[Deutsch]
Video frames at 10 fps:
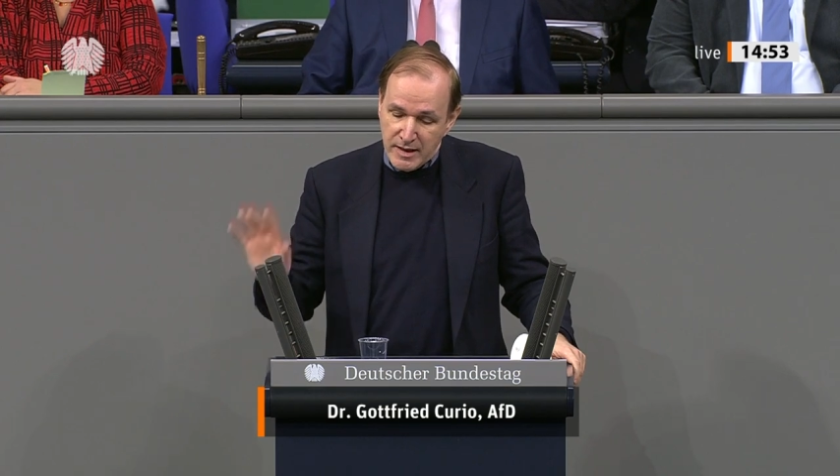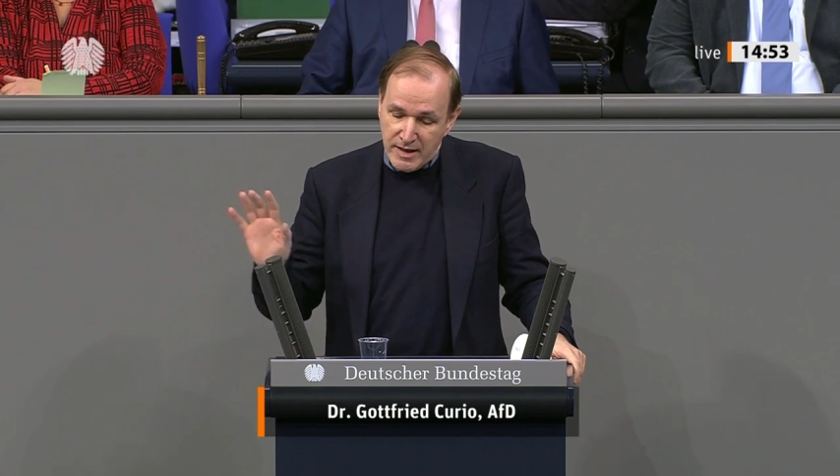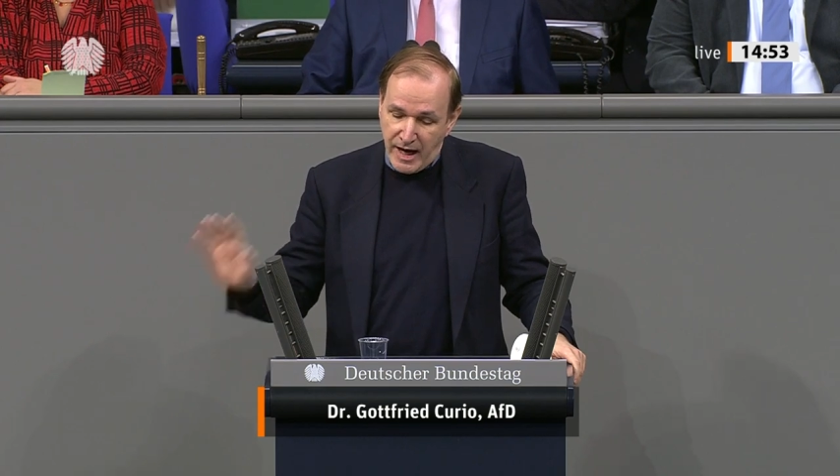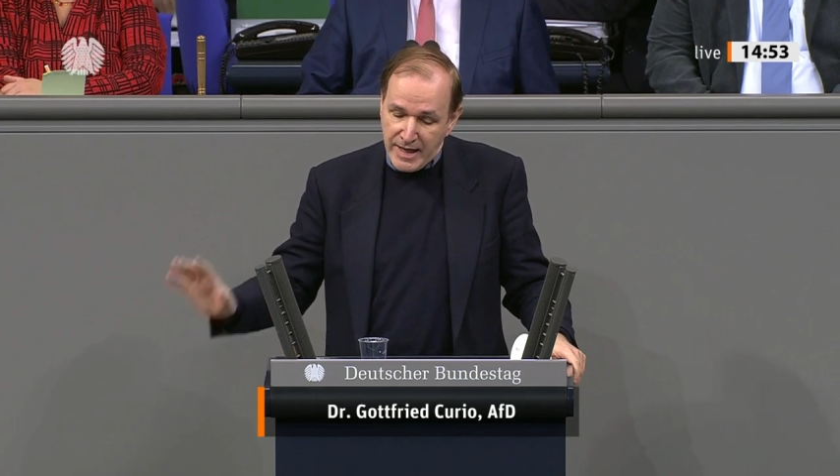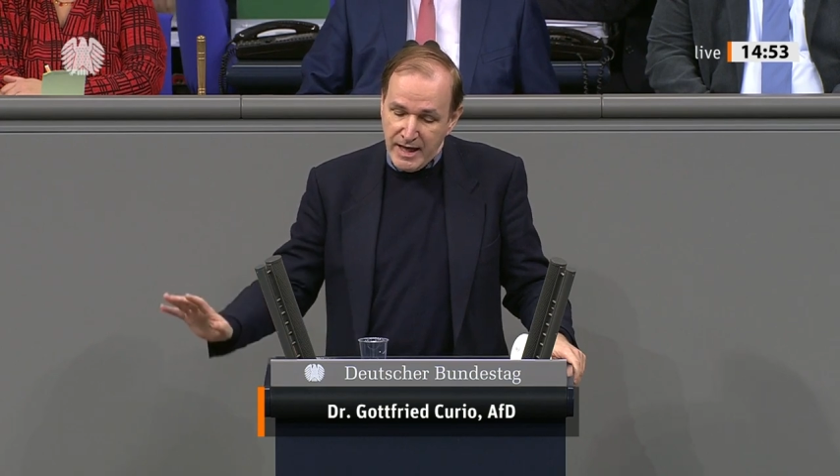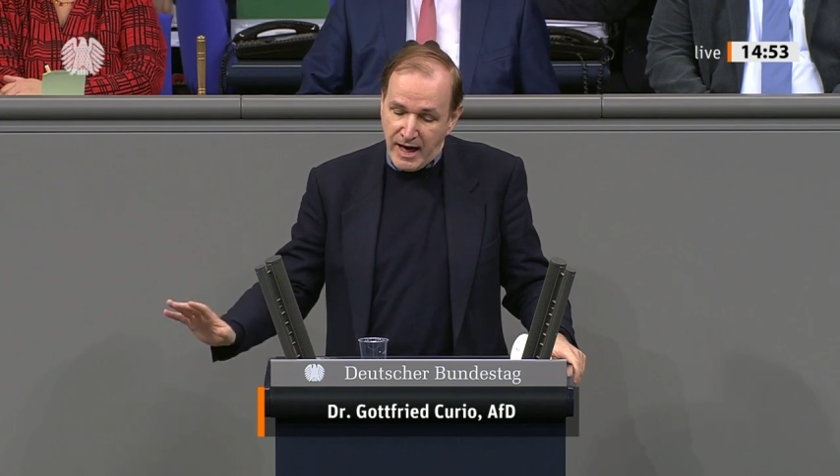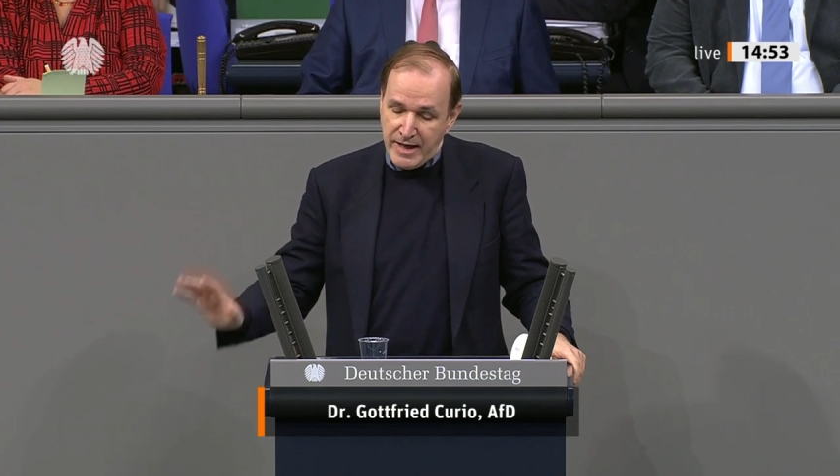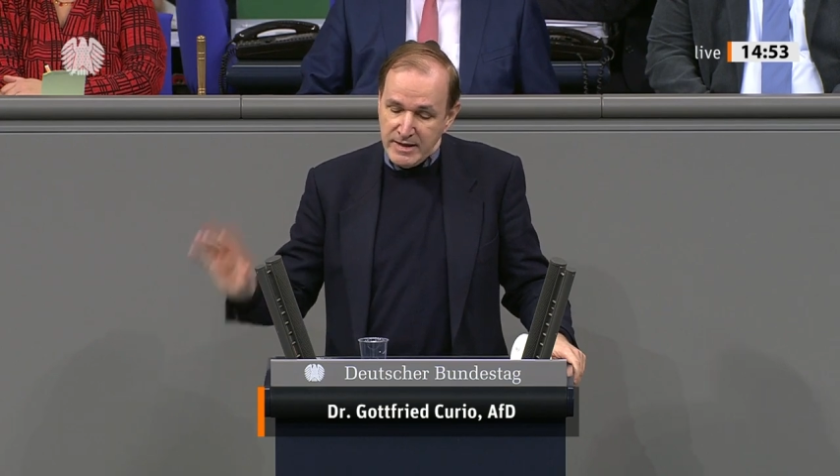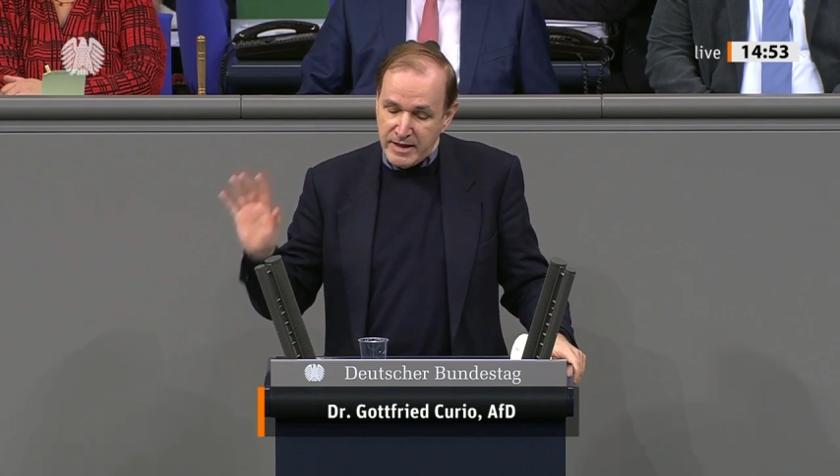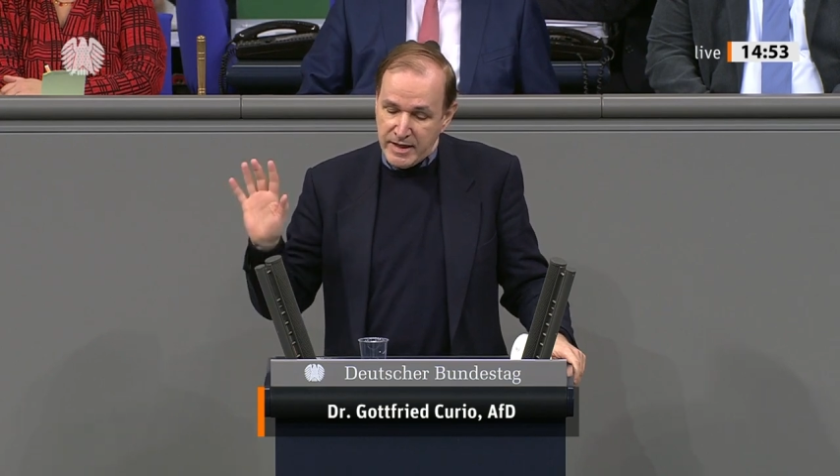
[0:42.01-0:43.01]
kein
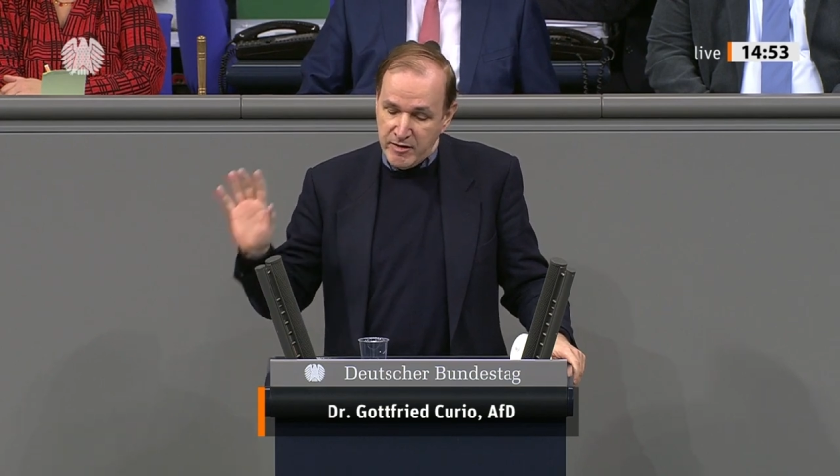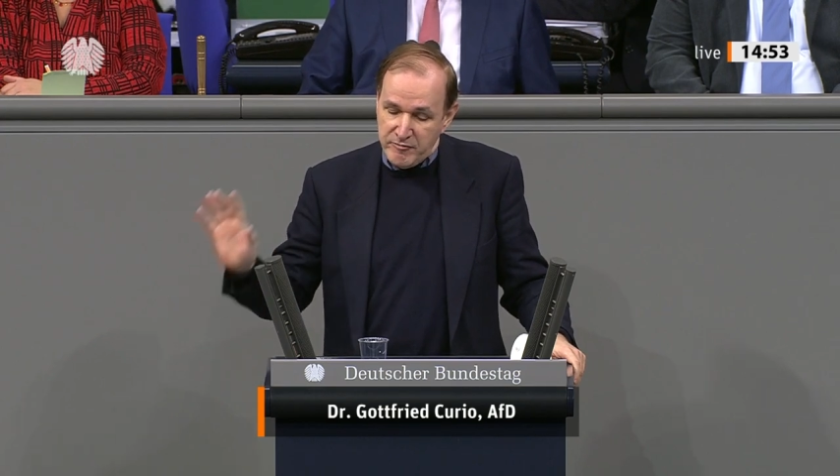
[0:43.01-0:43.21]
Eindringen,